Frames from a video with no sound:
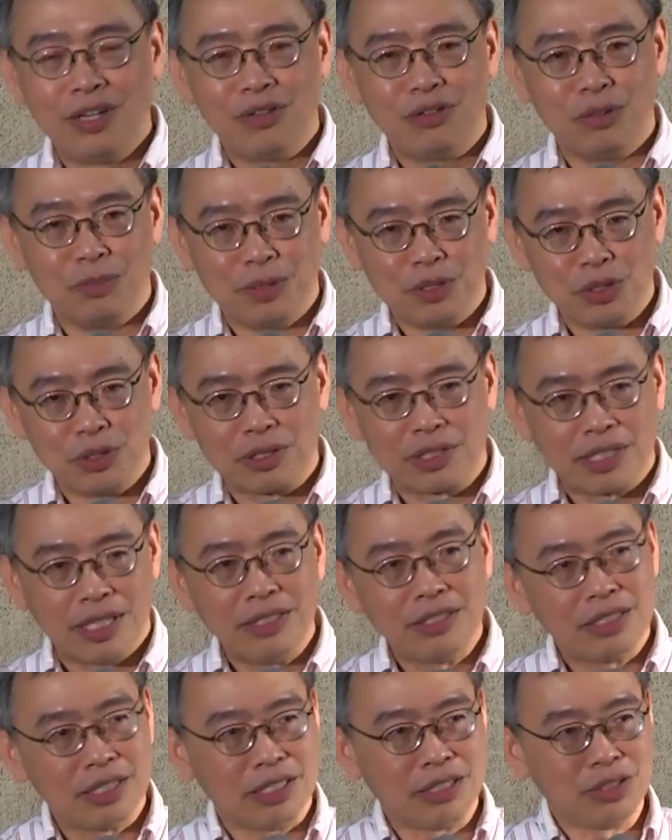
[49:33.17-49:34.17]
我们就
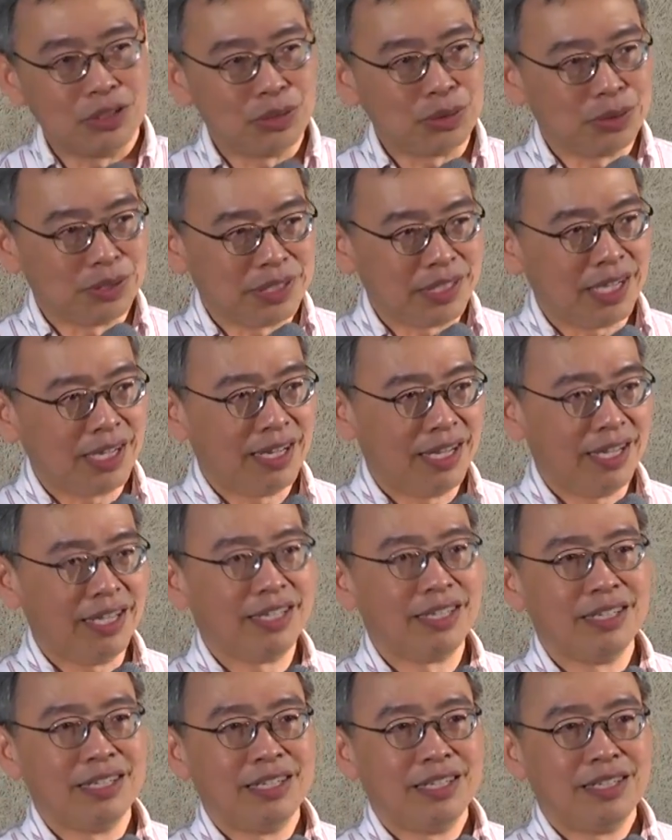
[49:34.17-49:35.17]
跟着一直做下
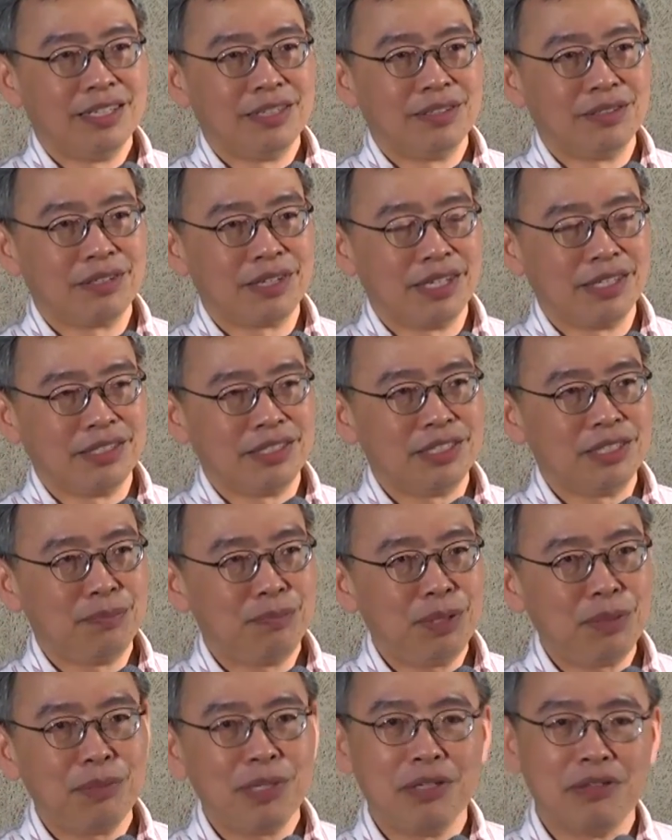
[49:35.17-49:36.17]
来，OK？其实
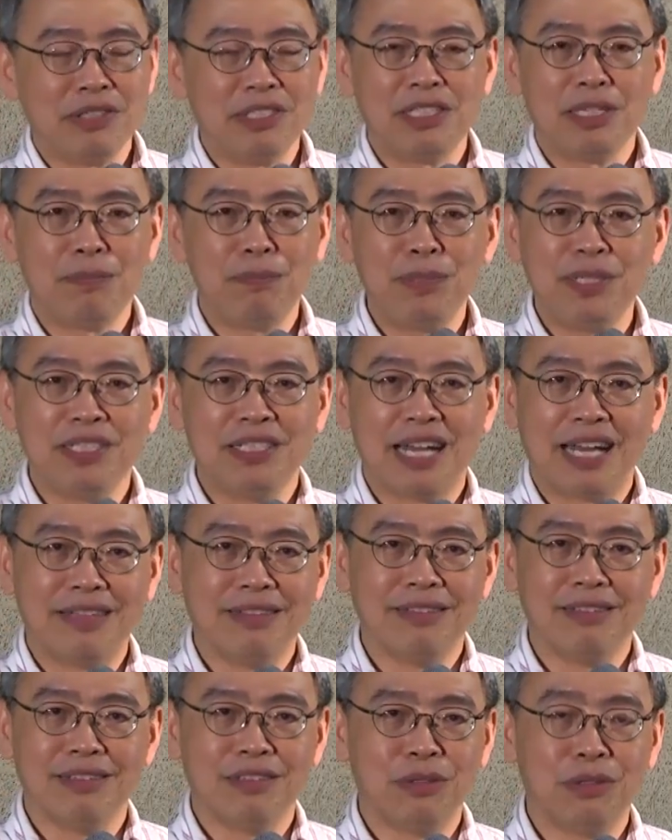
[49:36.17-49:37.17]
并没有一些必
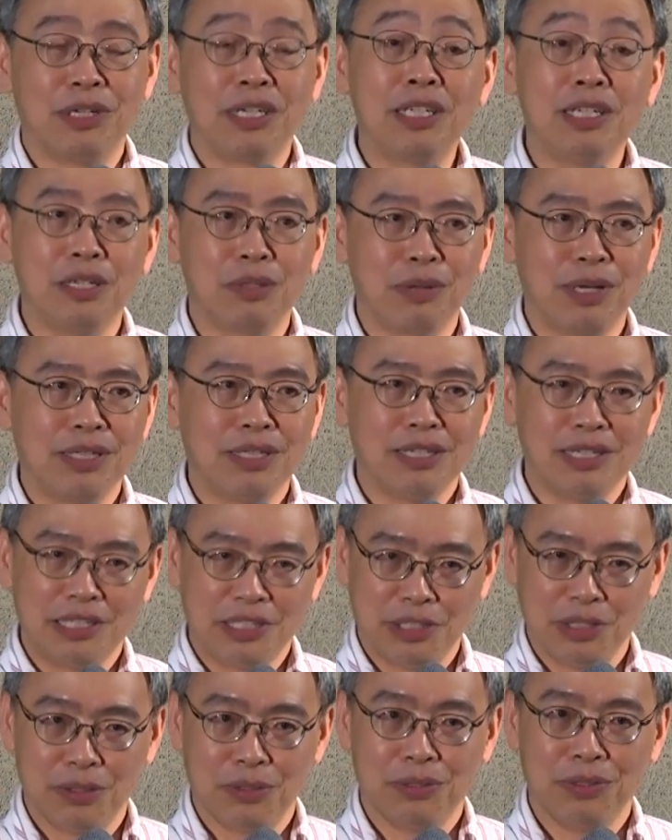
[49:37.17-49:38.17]
然的或客观的
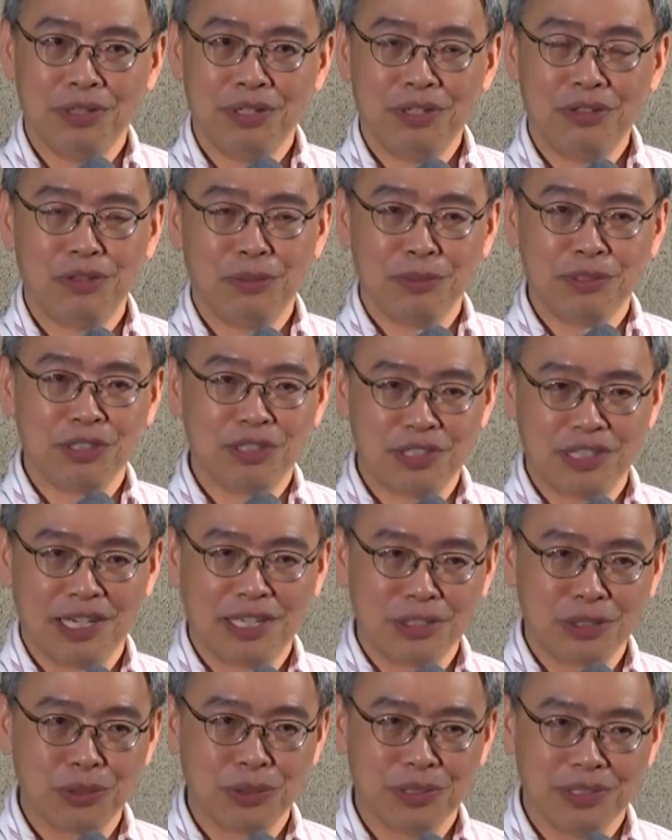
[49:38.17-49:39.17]
理由，我们是这
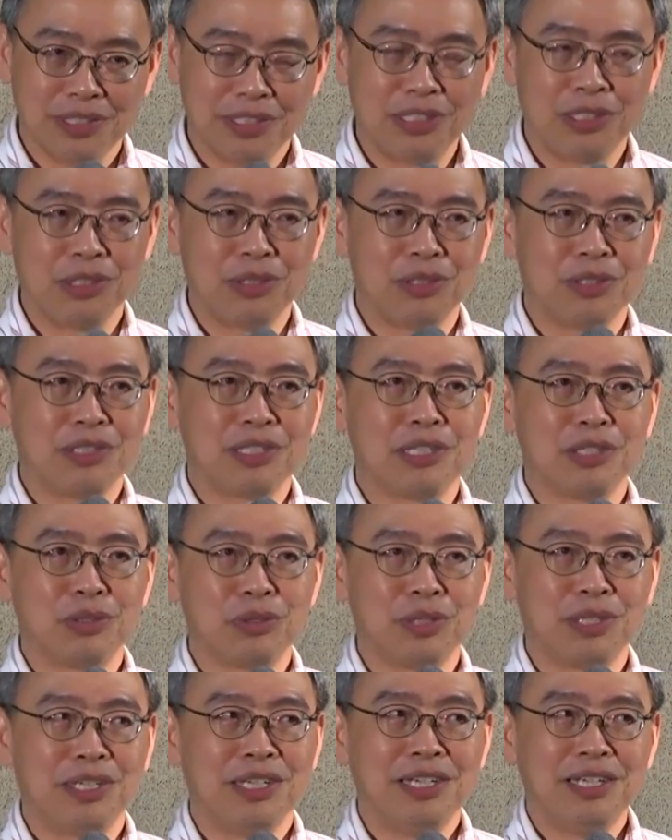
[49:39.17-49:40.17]
样做的。其中一个
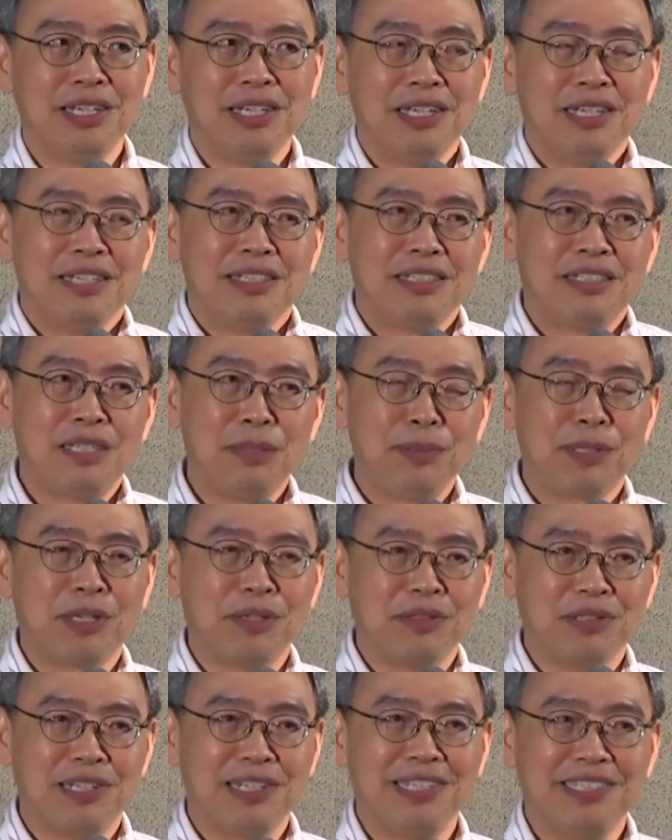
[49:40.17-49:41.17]
最
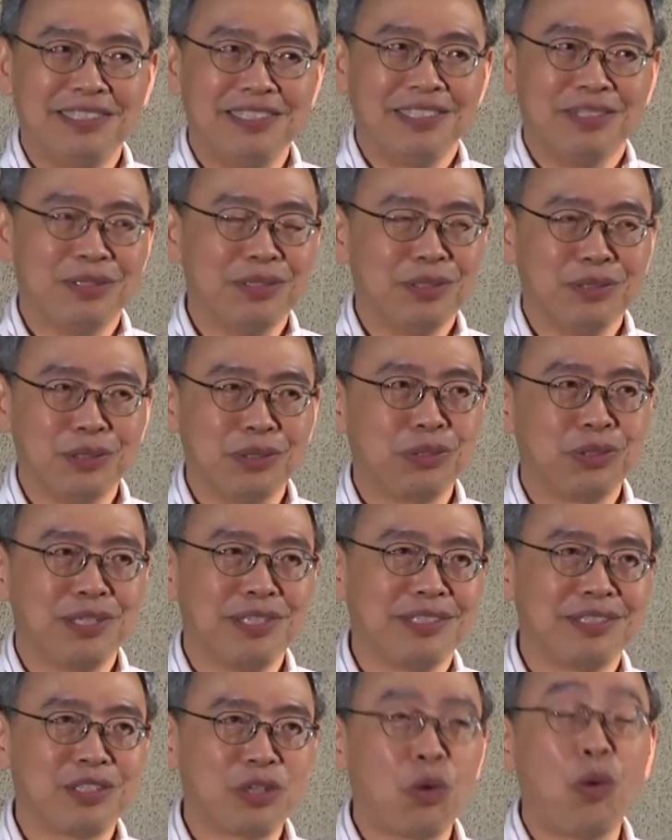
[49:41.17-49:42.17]
typical 的例子，或者说
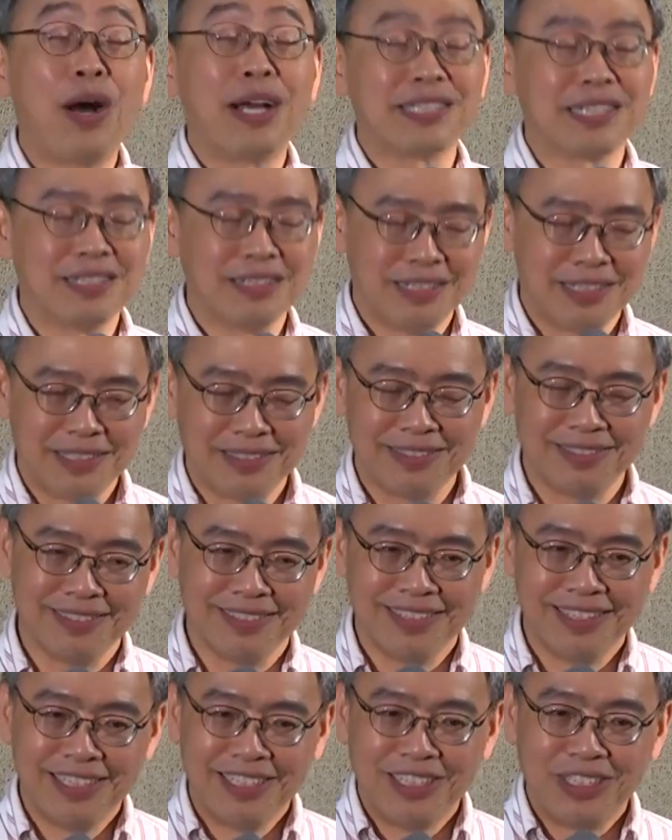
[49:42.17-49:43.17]
最夸张的例子，
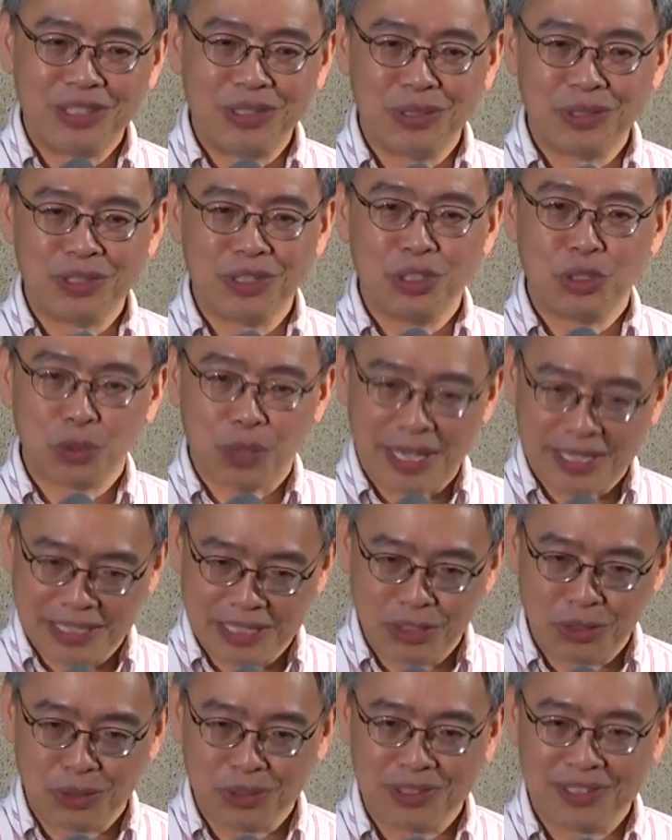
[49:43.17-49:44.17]
就是转
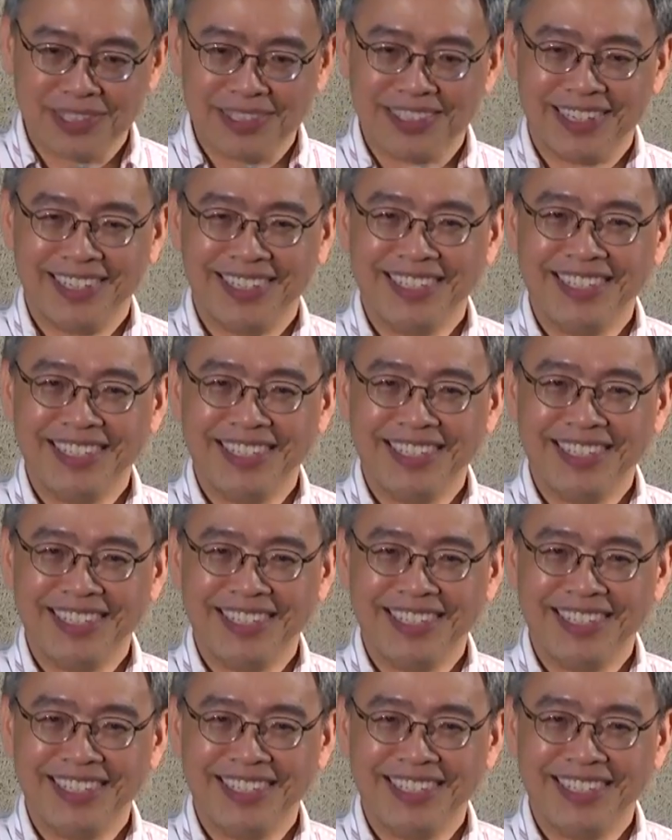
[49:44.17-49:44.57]
移矩阵。